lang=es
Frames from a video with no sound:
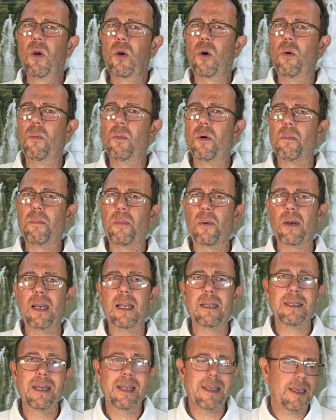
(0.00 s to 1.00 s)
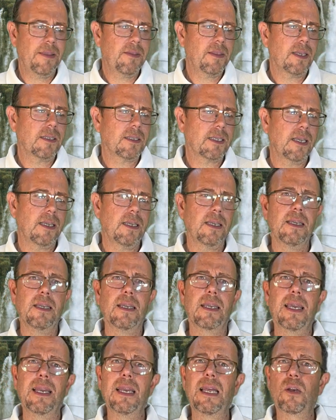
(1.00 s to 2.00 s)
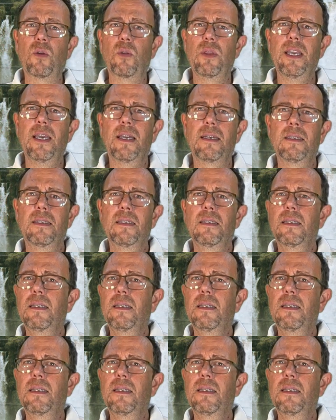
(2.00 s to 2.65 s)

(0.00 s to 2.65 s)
como por las leyendas que, la rodean.